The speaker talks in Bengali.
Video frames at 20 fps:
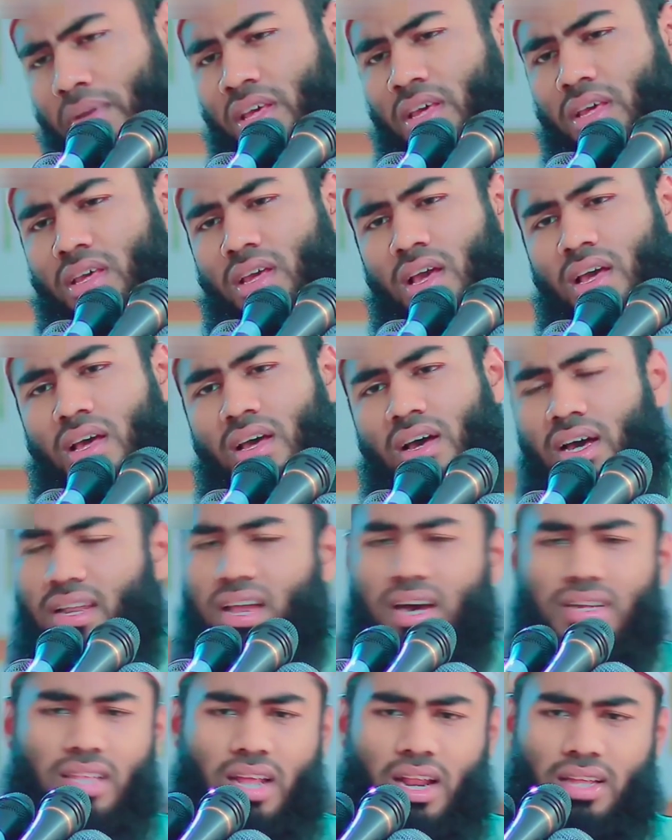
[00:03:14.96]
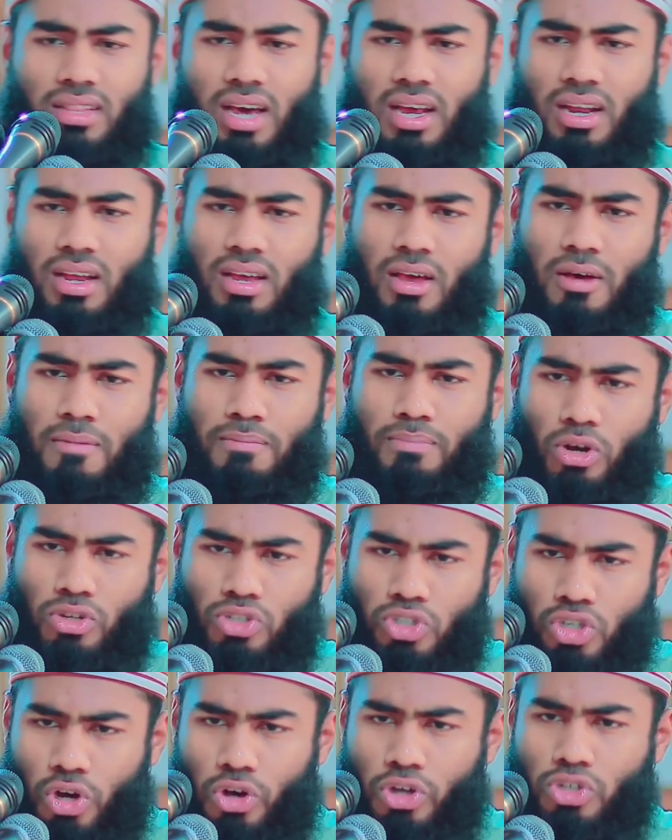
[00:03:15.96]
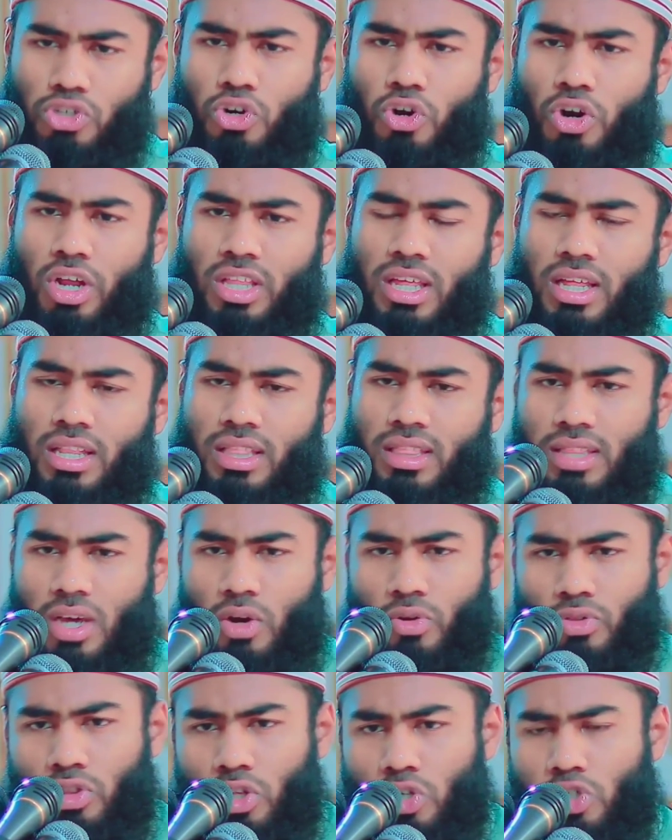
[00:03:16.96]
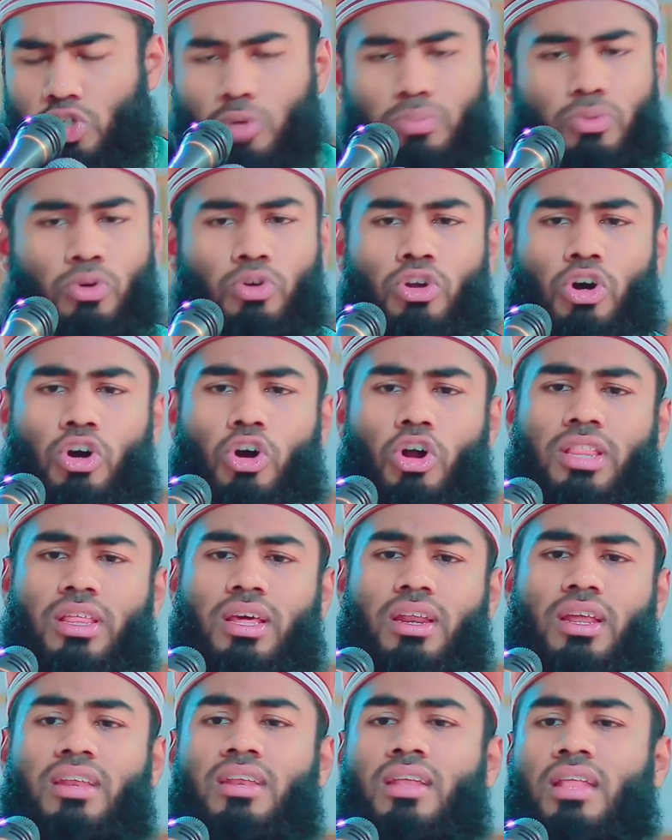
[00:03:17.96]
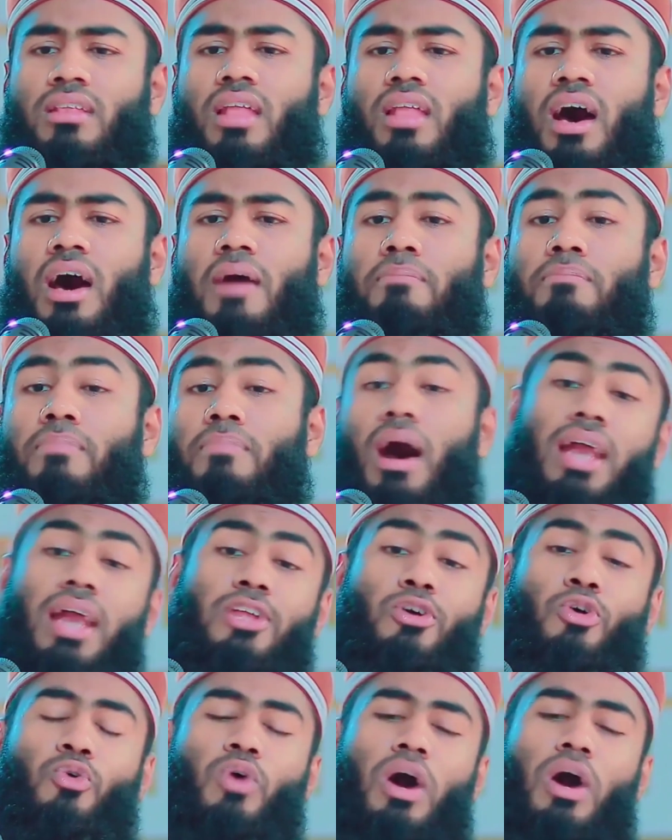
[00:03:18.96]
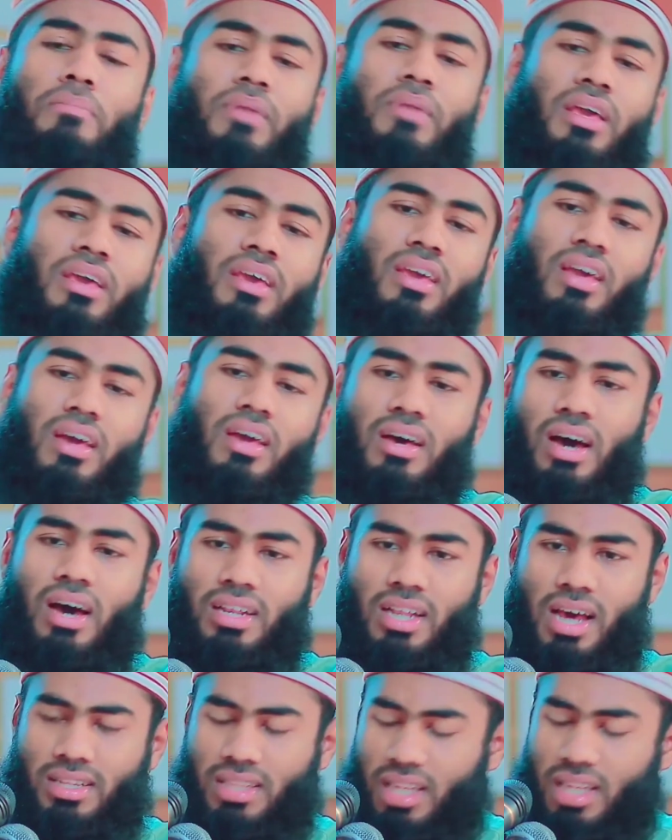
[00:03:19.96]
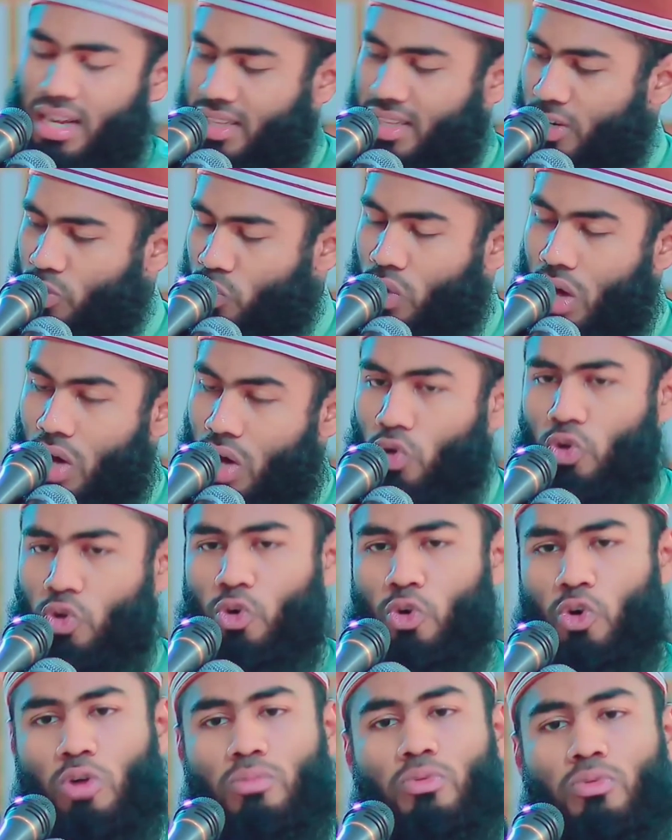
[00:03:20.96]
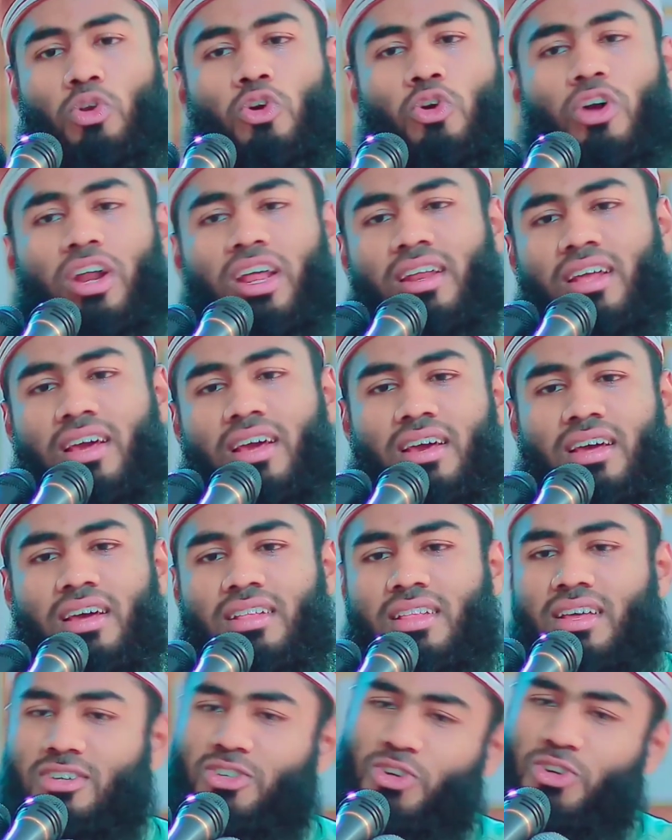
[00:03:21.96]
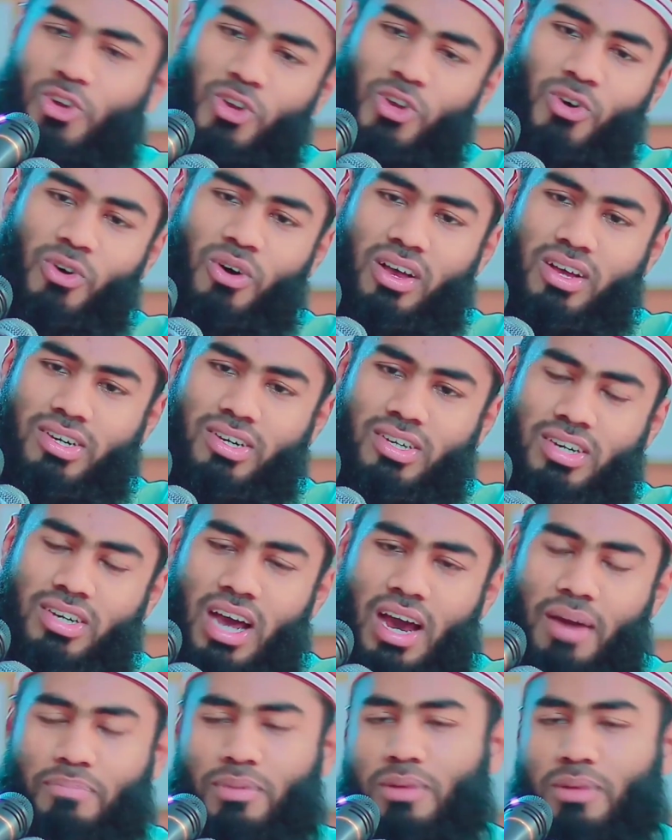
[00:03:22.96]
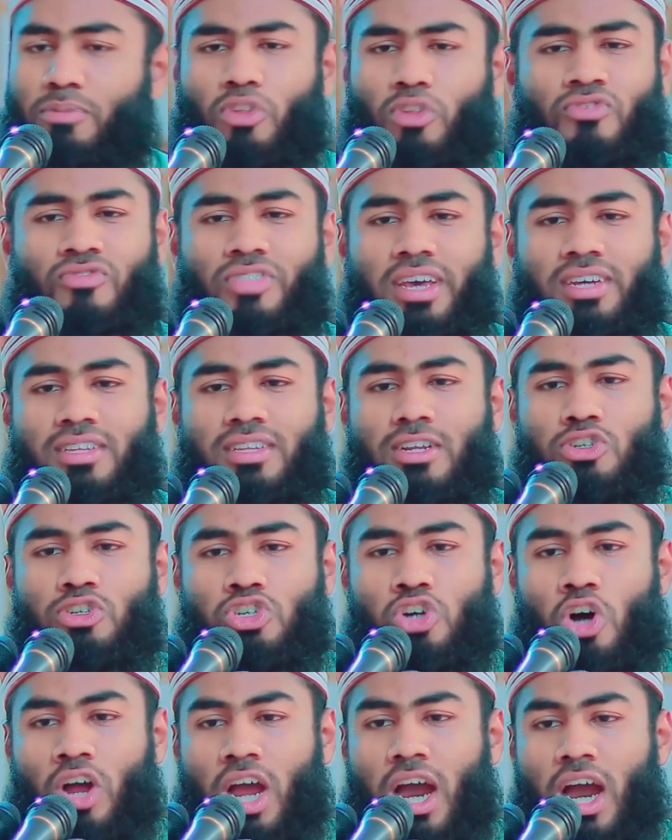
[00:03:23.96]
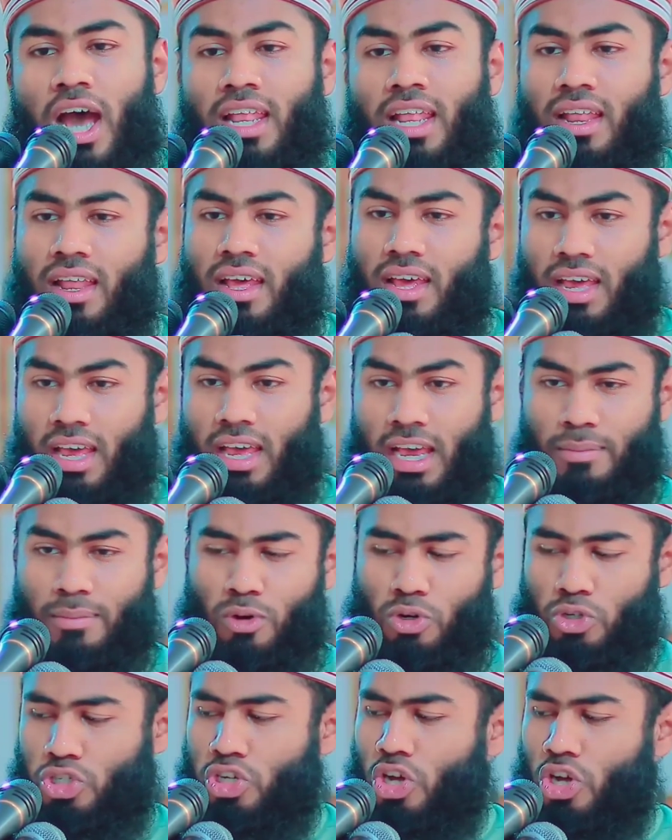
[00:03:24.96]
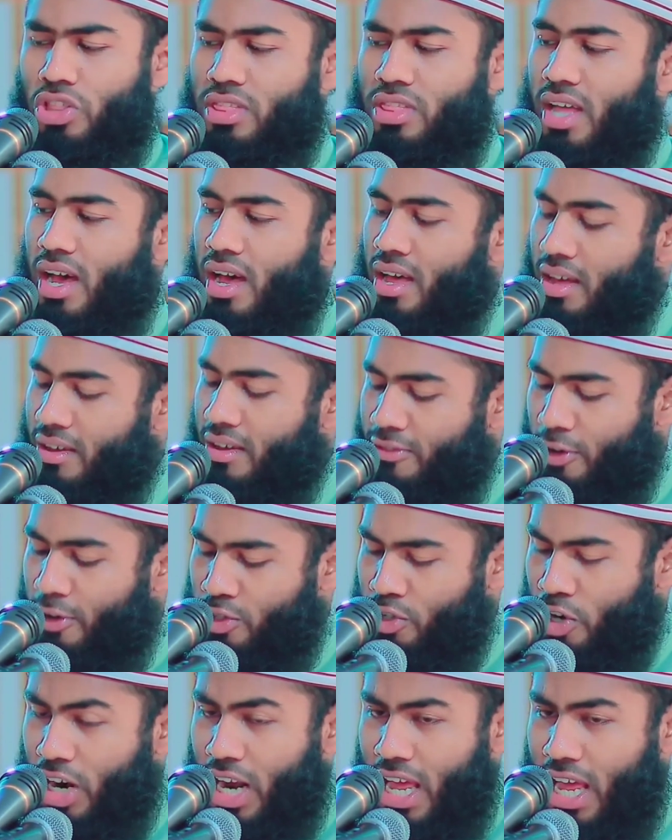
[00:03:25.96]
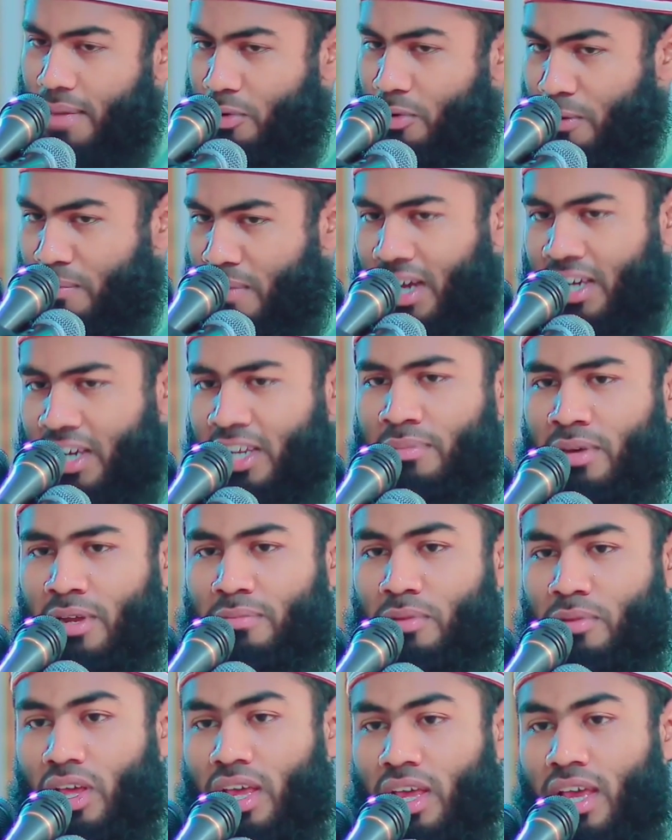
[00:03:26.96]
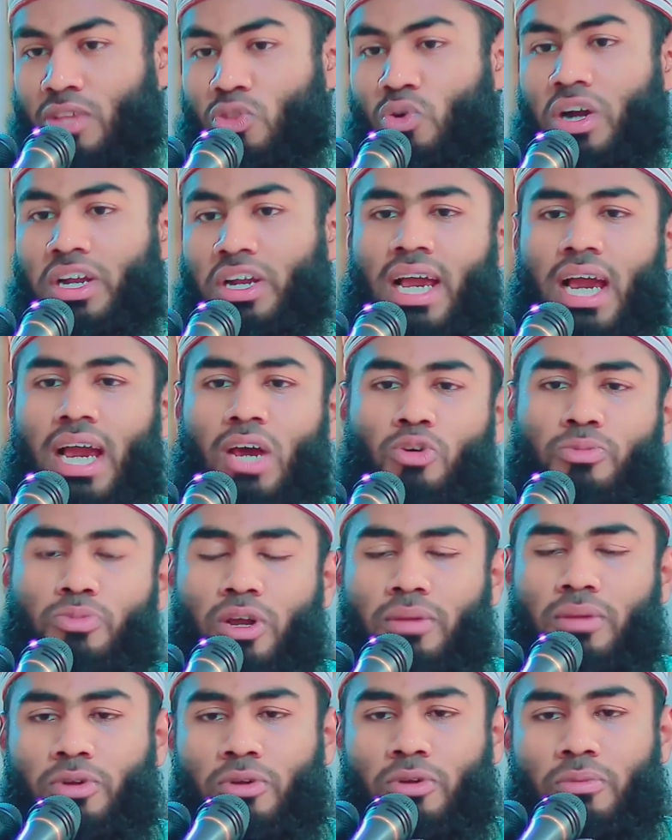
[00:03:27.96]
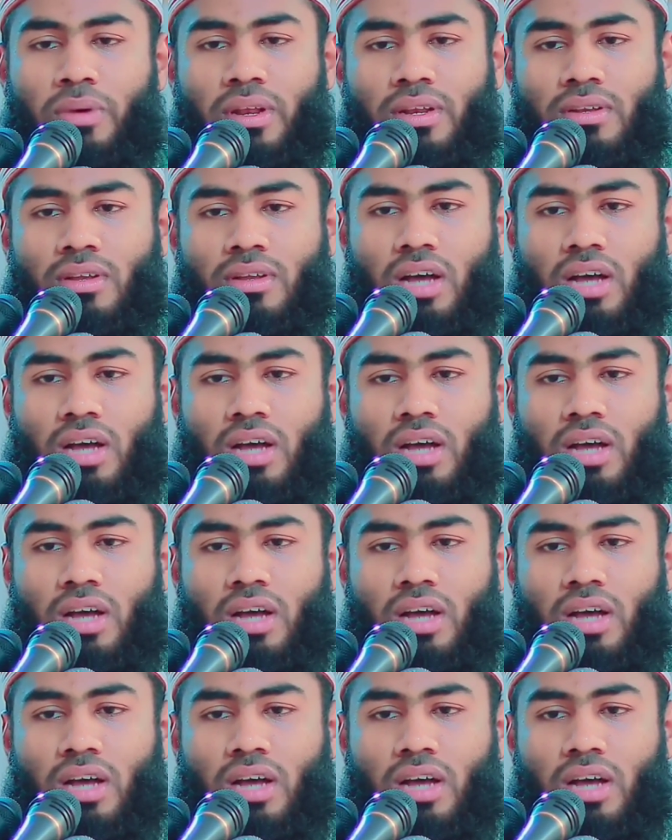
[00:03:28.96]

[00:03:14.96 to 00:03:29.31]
আমরিহি আল্লাহ তালা তার পথ সহজ করে দেন তার উদ্দেশ্য পূর্ণ করে দেন আল্লাহ বালিউ আমরিহি আল্লাহ তালা তার দোয়াগুলো কবুল করেন এই জন্য আপনি প্রত্যেক দিন সকাল এবং সদ্যা ফজর এবং মাগরিবের পরে এই দোয়াটি এগারো পর পড়বেন